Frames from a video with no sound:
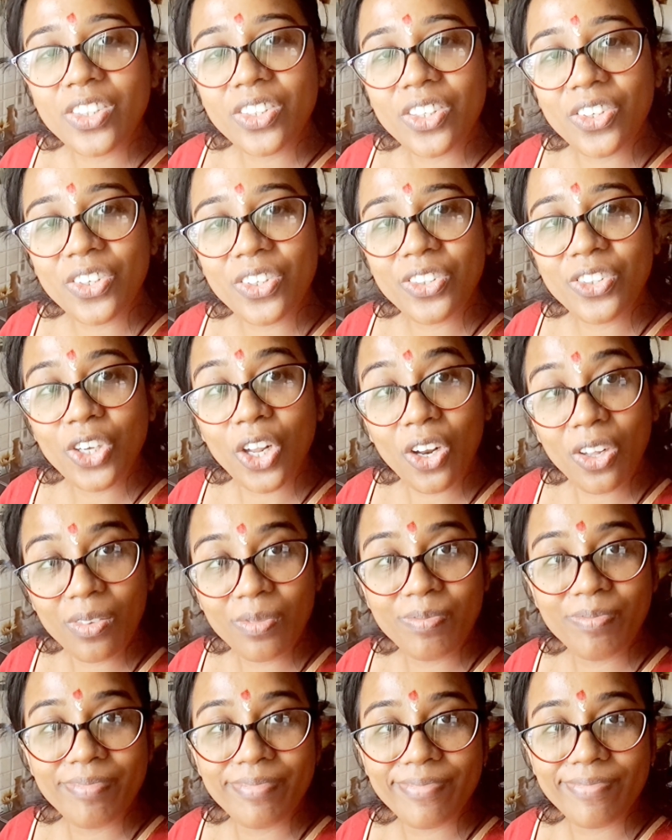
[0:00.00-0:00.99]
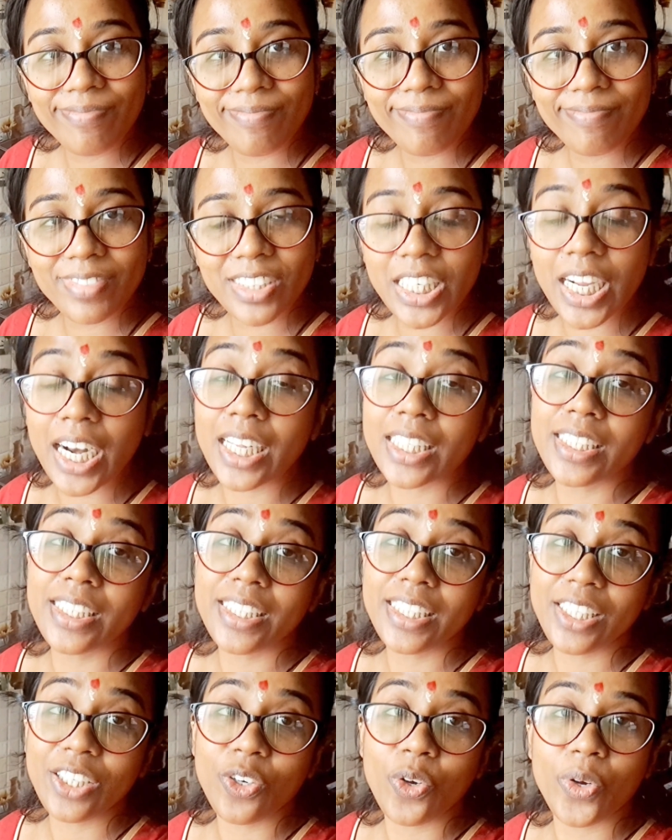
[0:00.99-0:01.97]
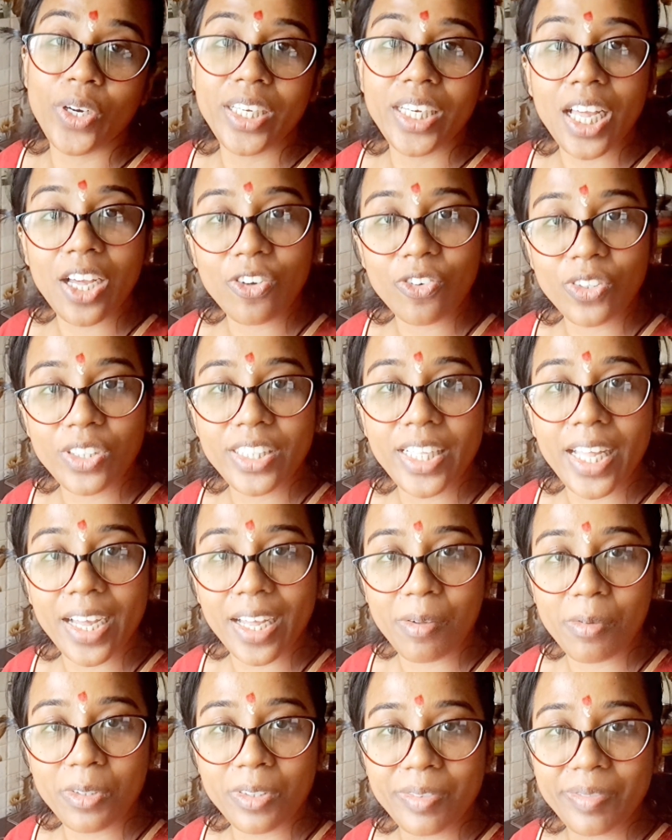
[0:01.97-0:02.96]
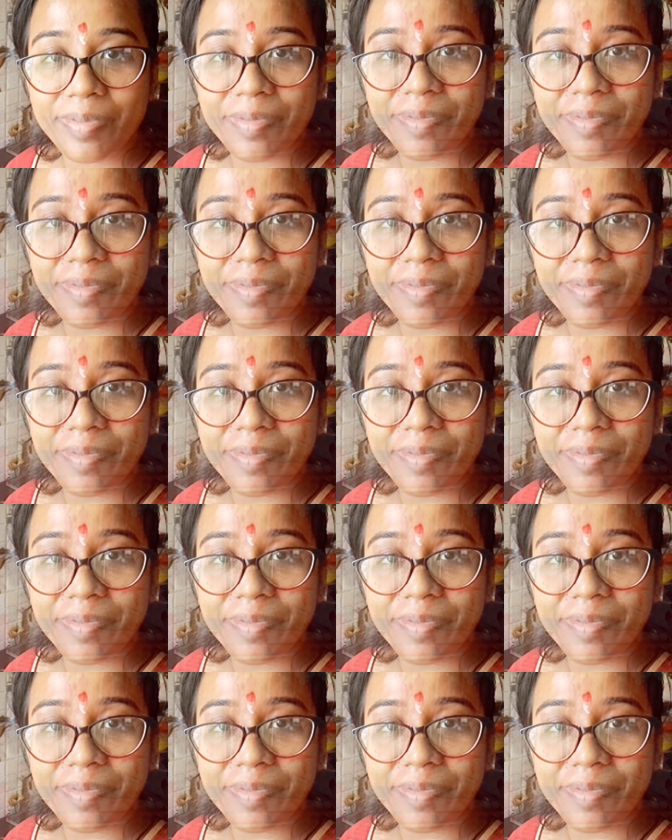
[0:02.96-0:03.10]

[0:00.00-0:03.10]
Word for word: তো চলো সারাদিন কি করি না করি দেখাবো